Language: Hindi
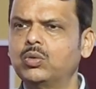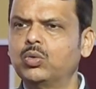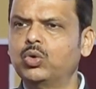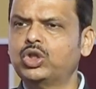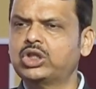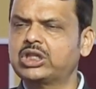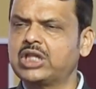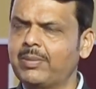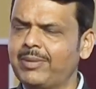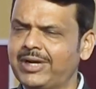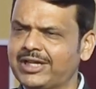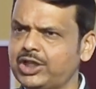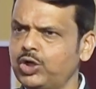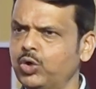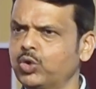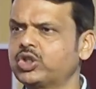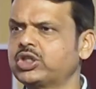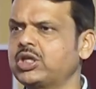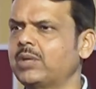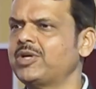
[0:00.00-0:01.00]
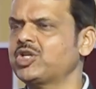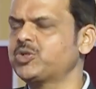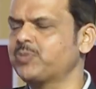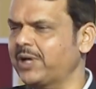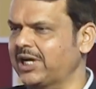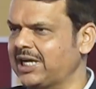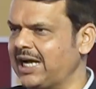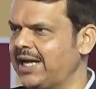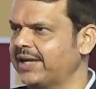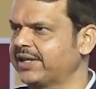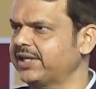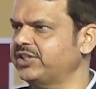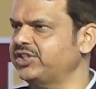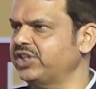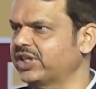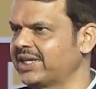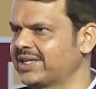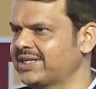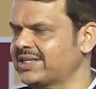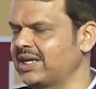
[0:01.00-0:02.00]
उत्तम अति उत्तम इस प्रकार की
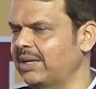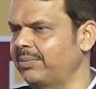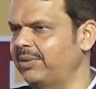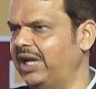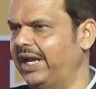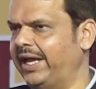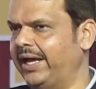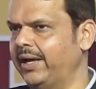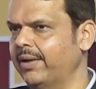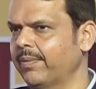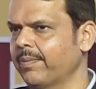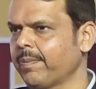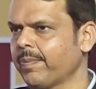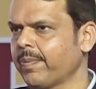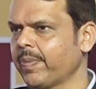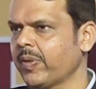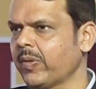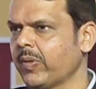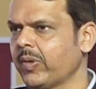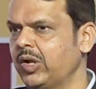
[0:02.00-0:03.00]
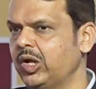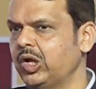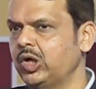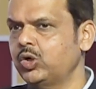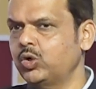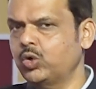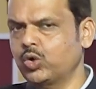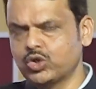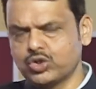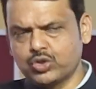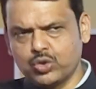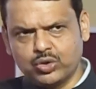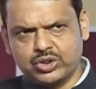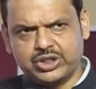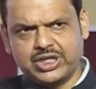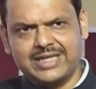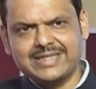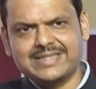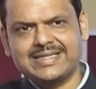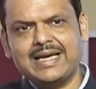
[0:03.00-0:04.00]
चिकित्सा मिले उस
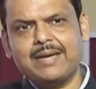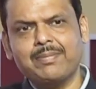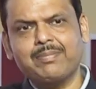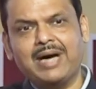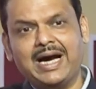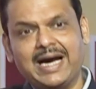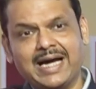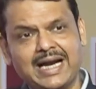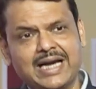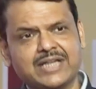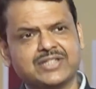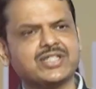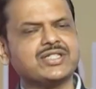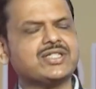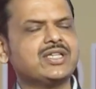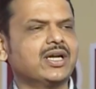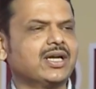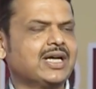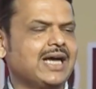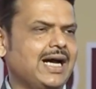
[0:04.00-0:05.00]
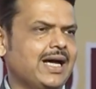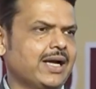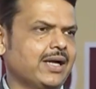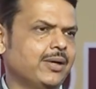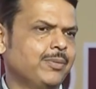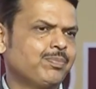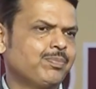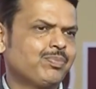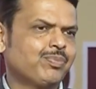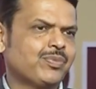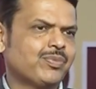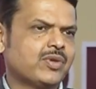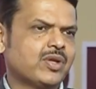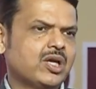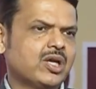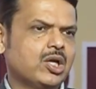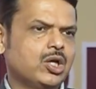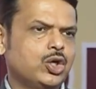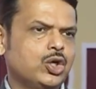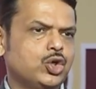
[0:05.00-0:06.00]
दृष्टि से महाराष्ट्र सरकार
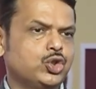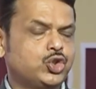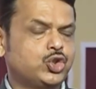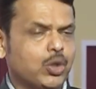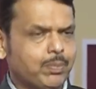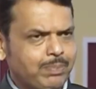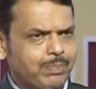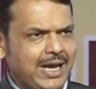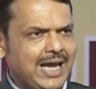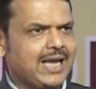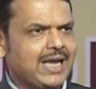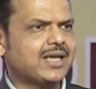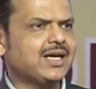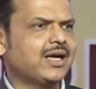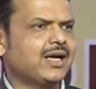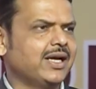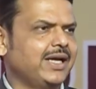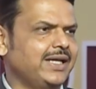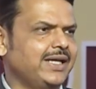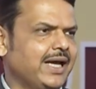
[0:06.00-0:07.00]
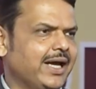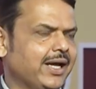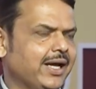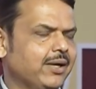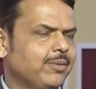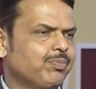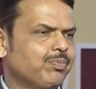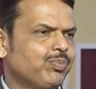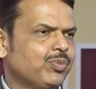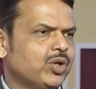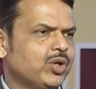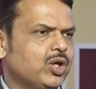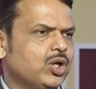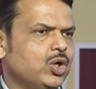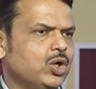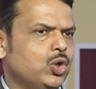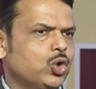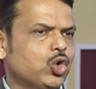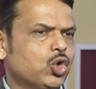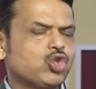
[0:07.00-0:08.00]
जो पहल कर रही है
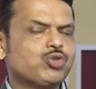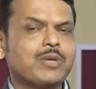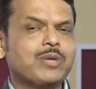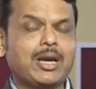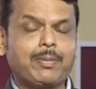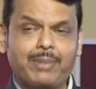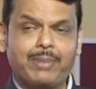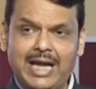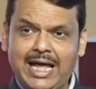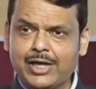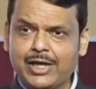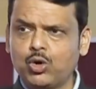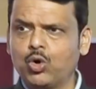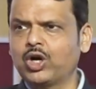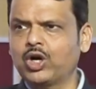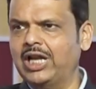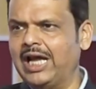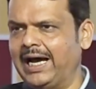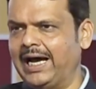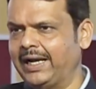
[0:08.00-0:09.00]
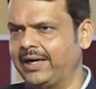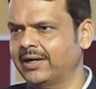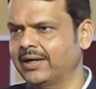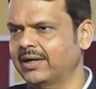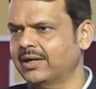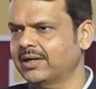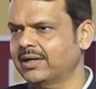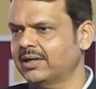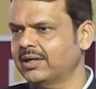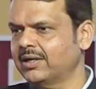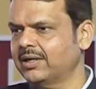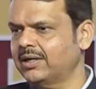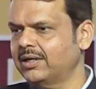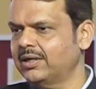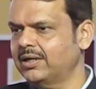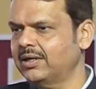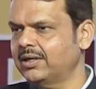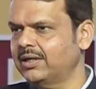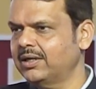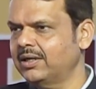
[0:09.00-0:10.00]
उसमें एक बड़ा योगदान
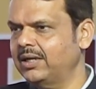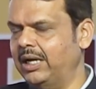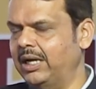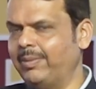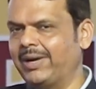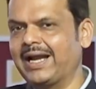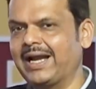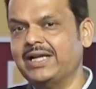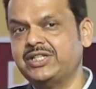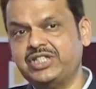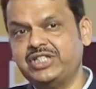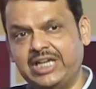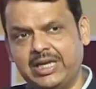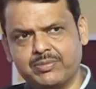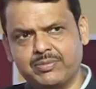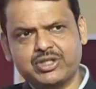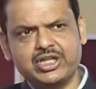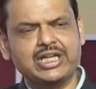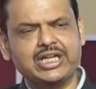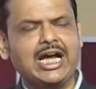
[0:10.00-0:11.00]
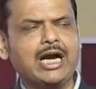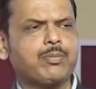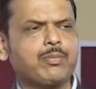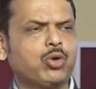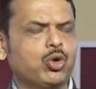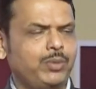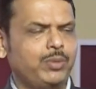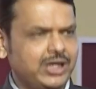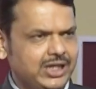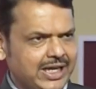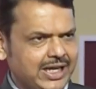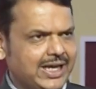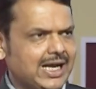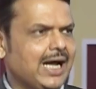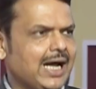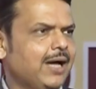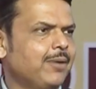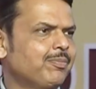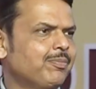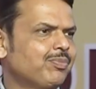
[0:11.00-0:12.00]
हमारा जीएमसी नागपुर भी
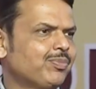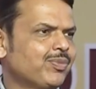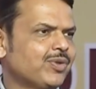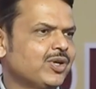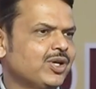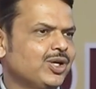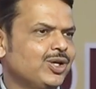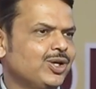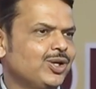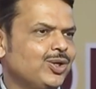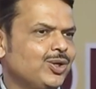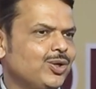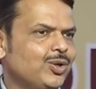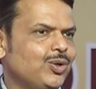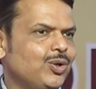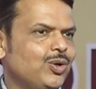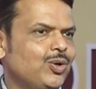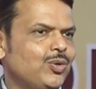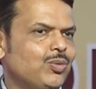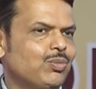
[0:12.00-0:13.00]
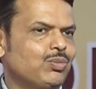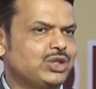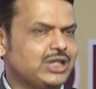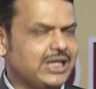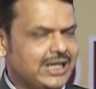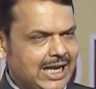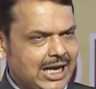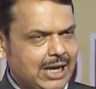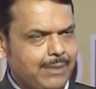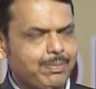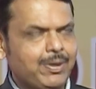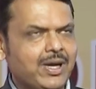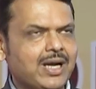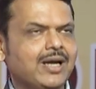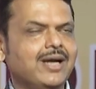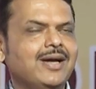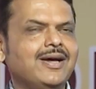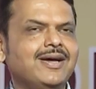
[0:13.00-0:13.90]
देगा मुझे यहां पर